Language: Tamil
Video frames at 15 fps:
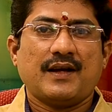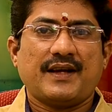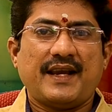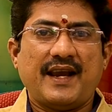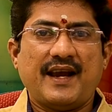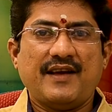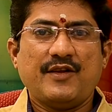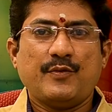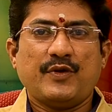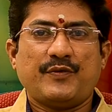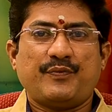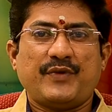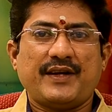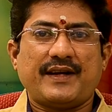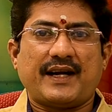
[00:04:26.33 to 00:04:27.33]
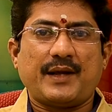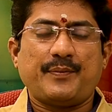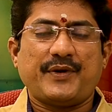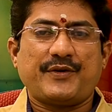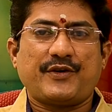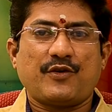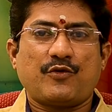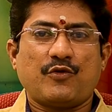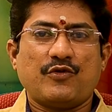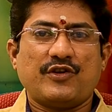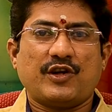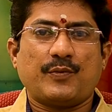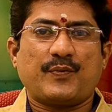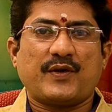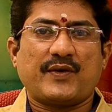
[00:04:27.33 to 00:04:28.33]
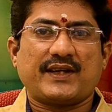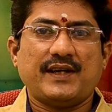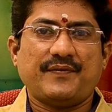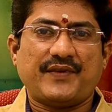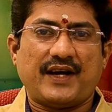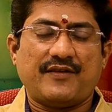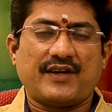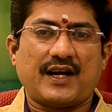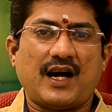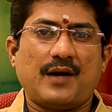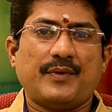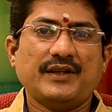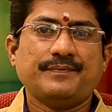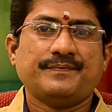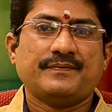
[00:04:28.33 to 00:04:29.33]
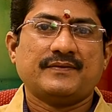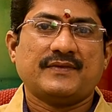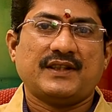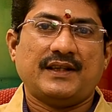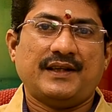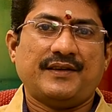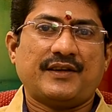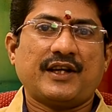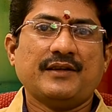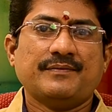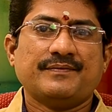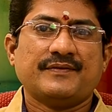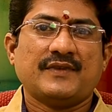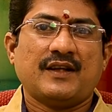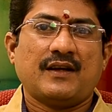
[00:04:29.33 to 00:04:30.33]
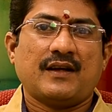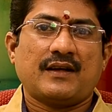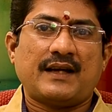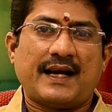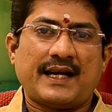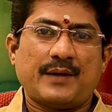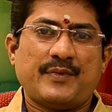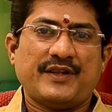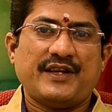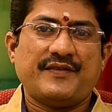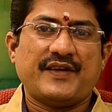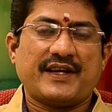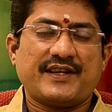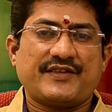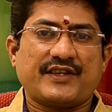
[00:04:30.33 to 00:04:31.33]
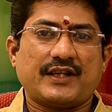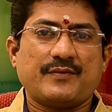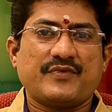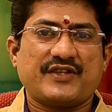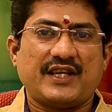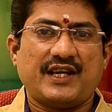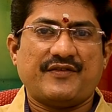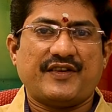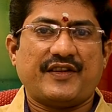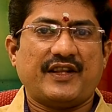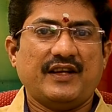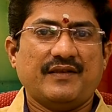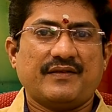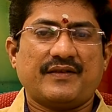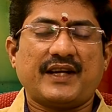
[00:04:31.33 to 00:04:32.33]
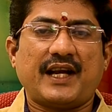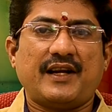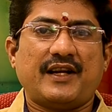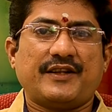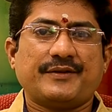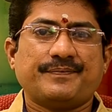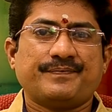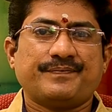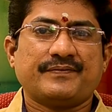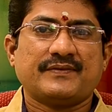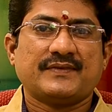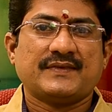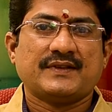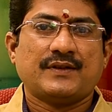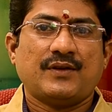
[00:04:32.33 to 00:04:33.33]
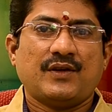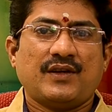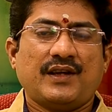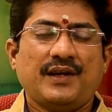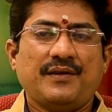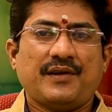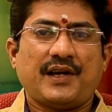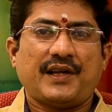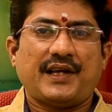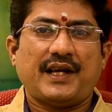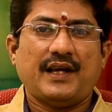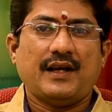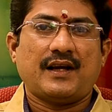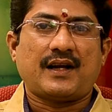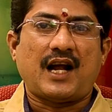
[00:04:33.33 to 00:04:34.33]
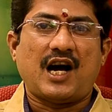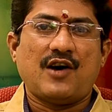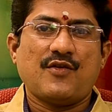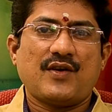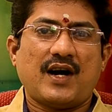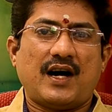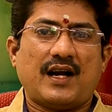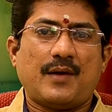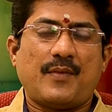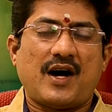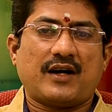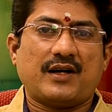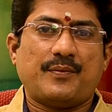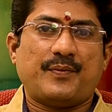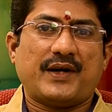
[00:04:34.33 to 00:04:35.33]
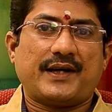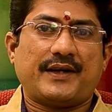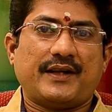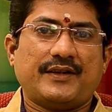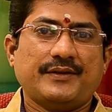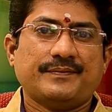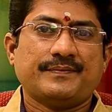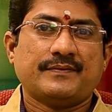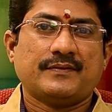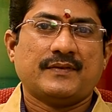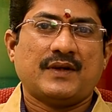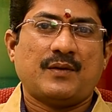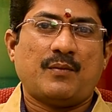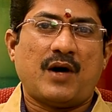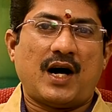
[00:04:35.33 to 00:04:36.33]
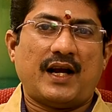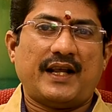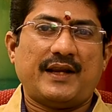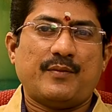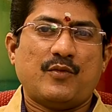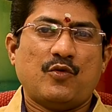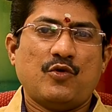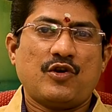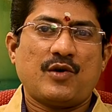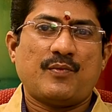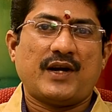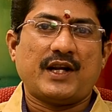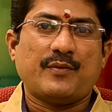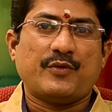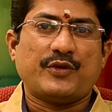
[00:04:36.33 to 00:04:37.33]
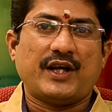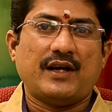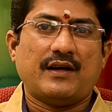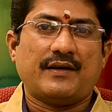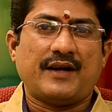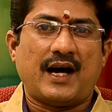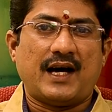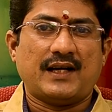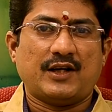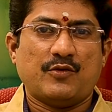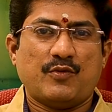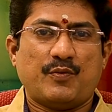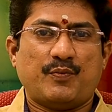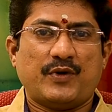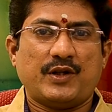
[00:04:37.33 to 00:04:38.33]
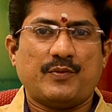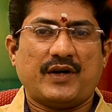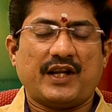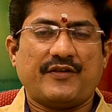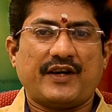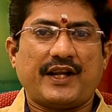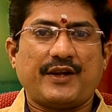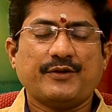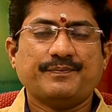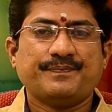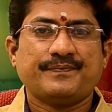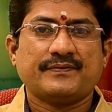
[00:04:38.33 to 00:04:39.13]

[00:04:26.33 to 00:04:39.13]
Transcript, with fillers: கேது புத்தி நடைபெற்று கொண்டிருப்பவர்கள் தவறாமல் இன்று கணபதி தரிசனம் செய்வது நல்லது இன்றைய ராகு காலமாகப்பட்டது மாலை மூன்று மணி முதல் நான்கு முப்பது மணி வரையும்